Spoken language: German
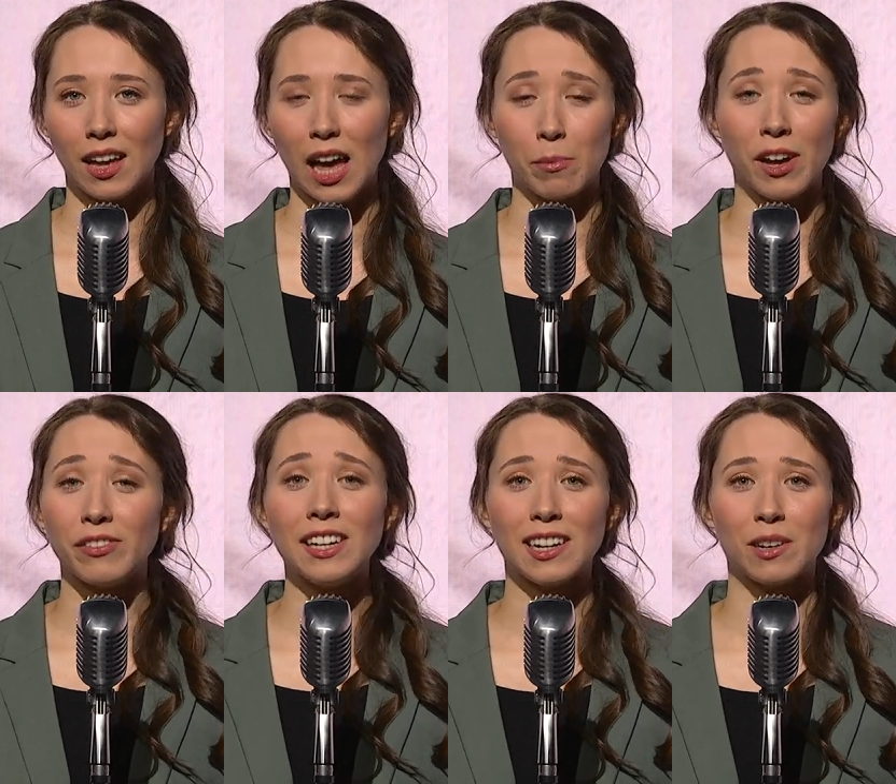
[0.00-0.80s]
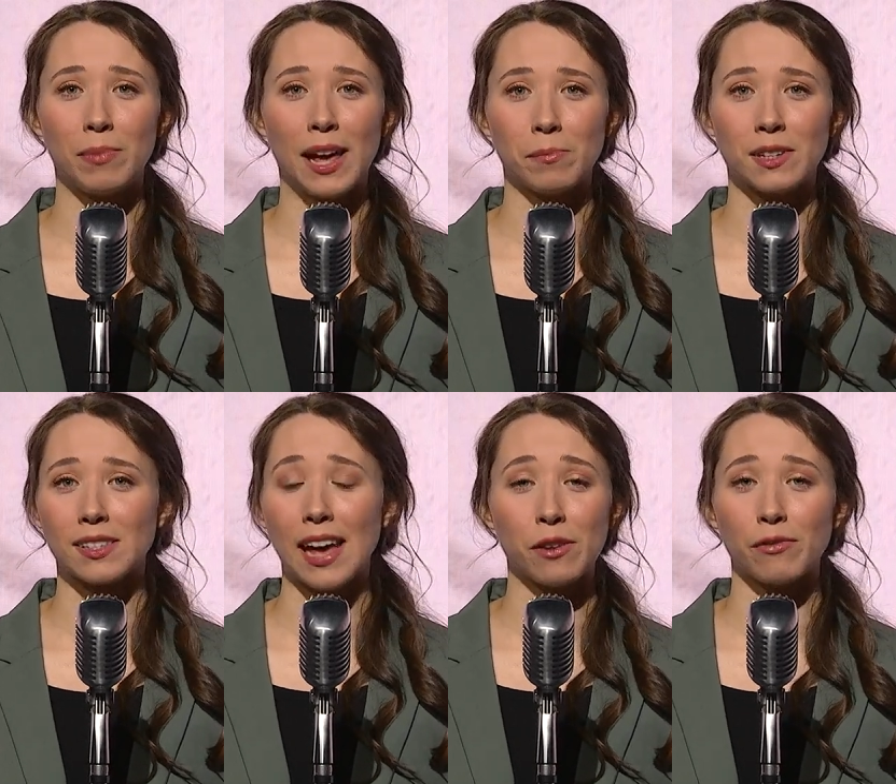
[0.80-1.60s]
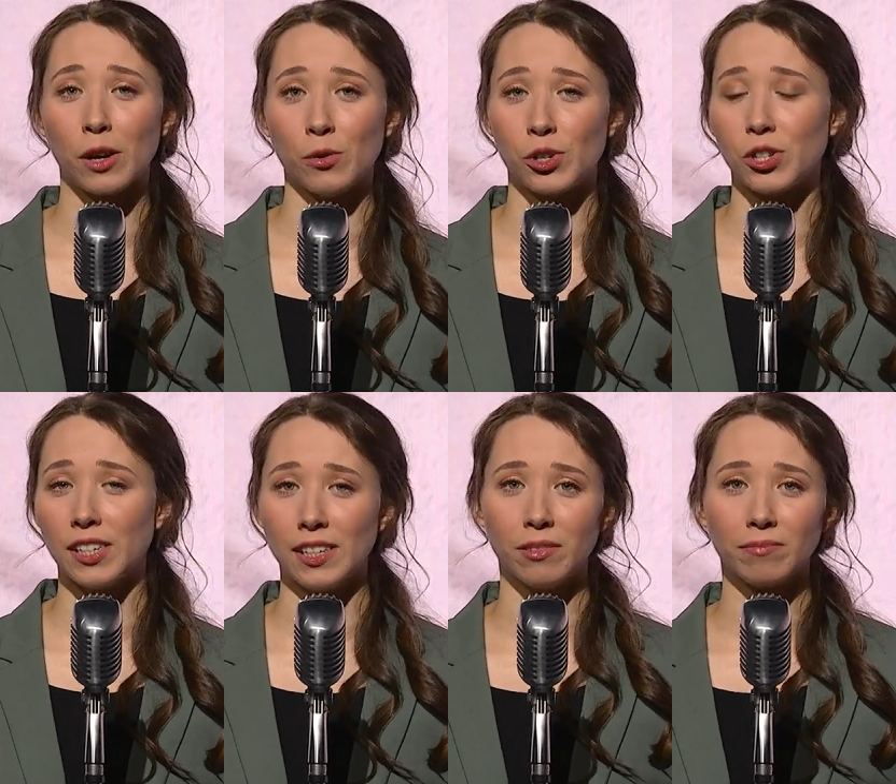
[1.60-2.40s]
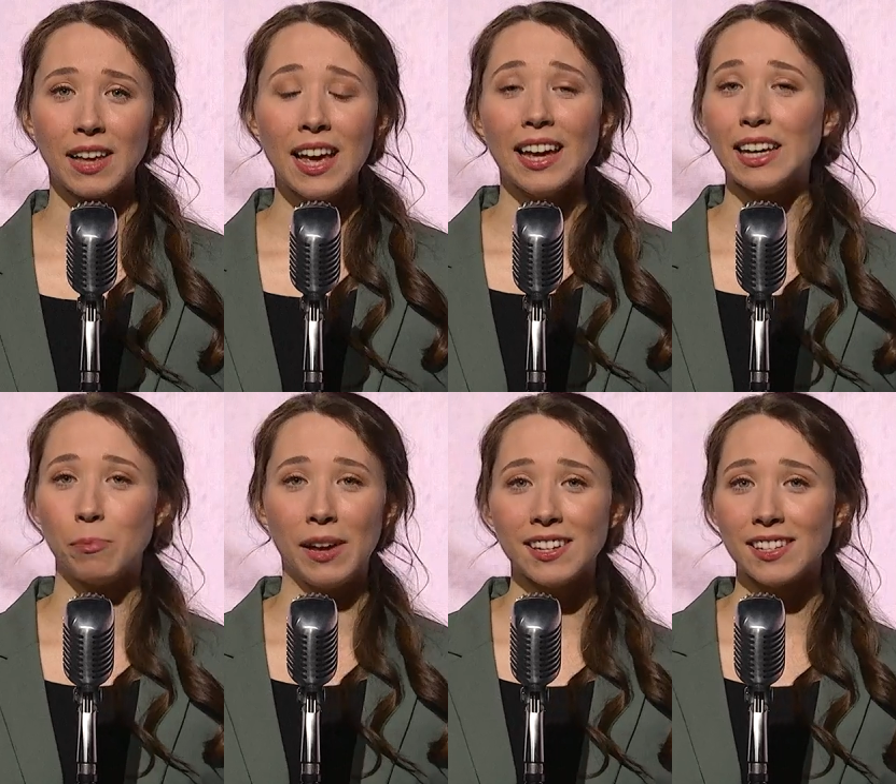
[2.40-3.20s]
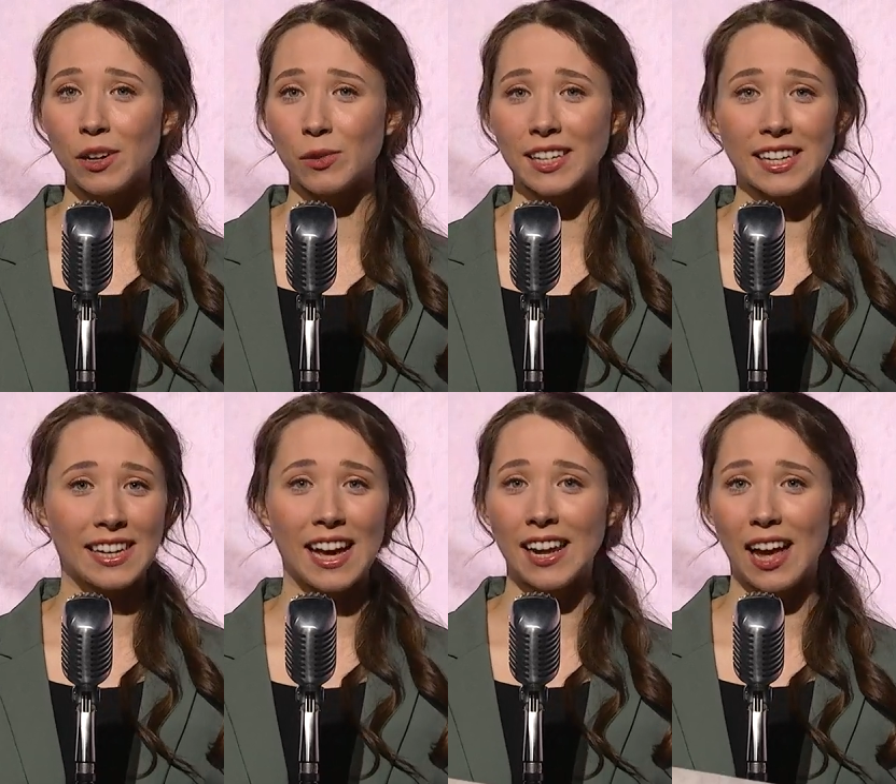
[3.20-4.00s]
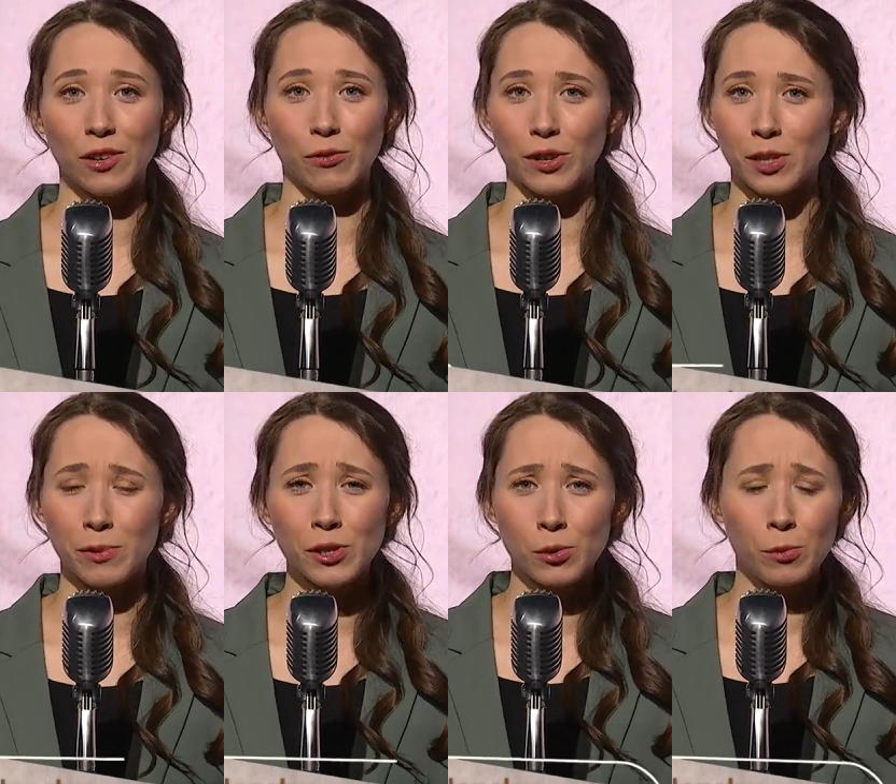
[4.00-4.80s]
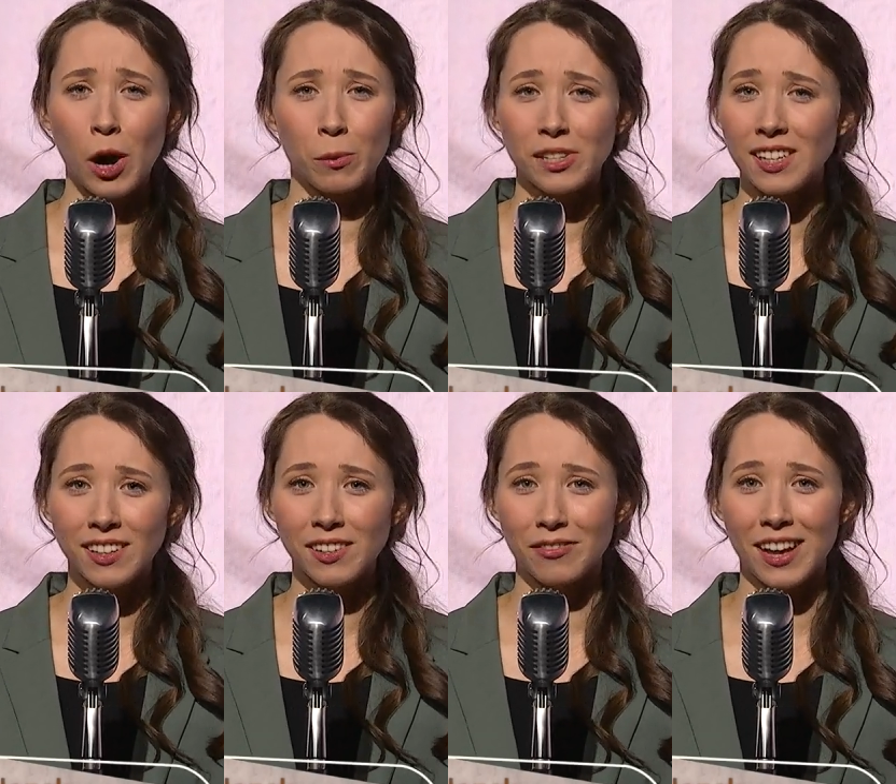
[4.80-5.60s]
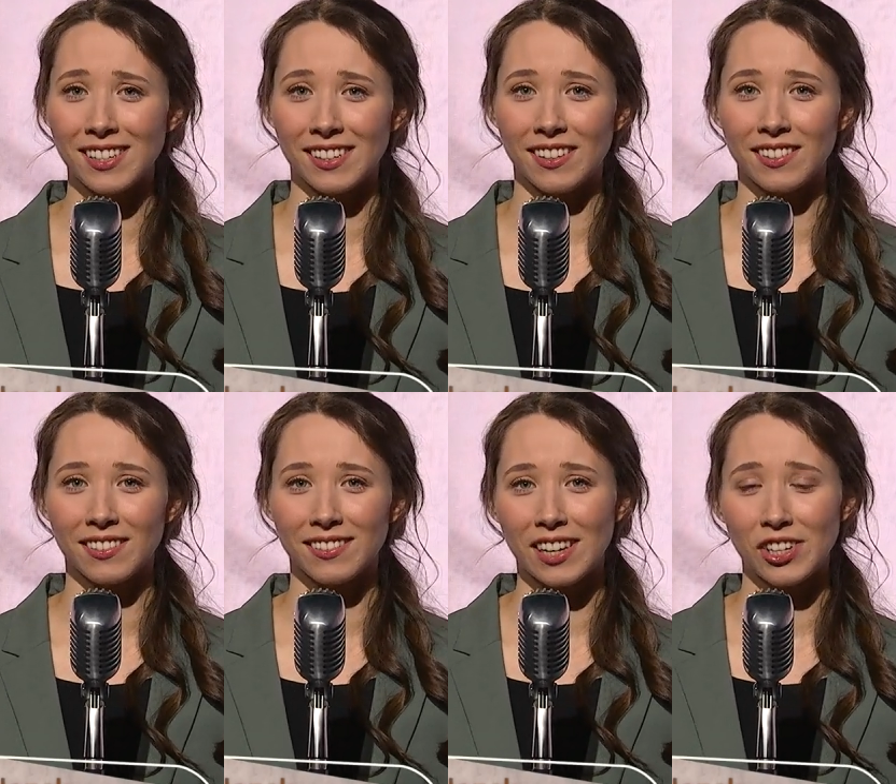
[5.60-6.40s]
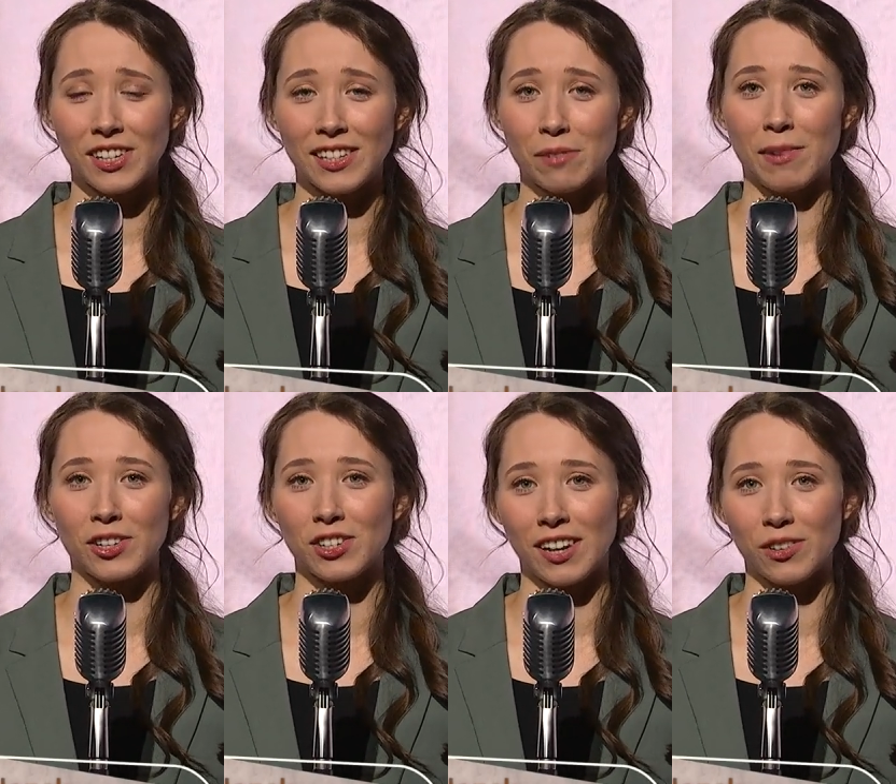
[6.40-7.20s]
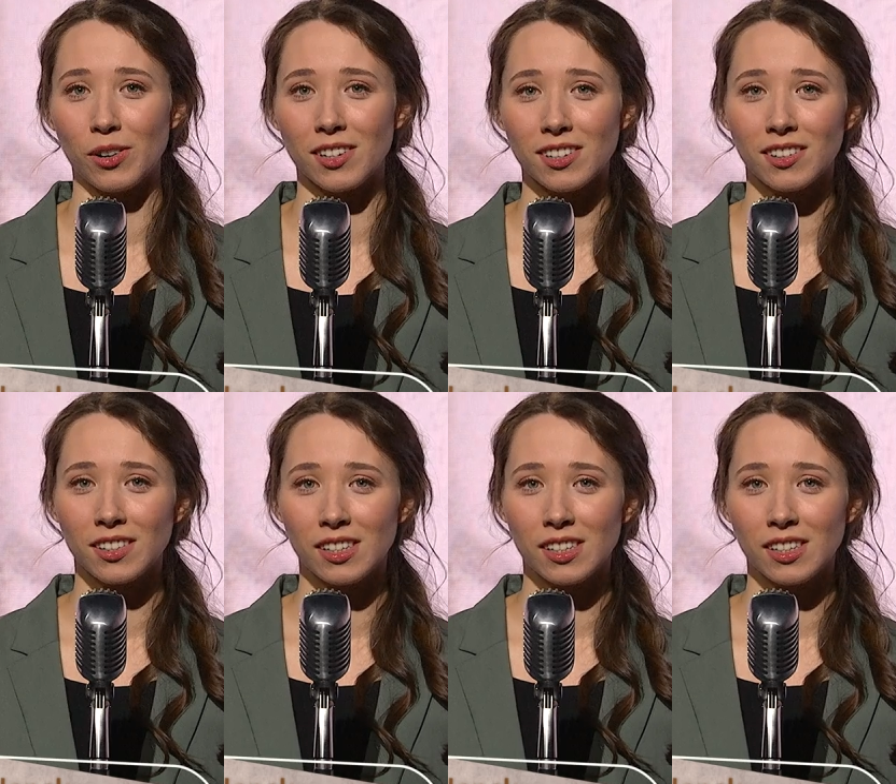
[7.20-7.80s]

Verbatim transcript: Aber wieder bleibt es einfach nur still. Ich bete und krieg keine Antwort. Bist du überhaupt hier? Warte, ich schick dir meinen Standort.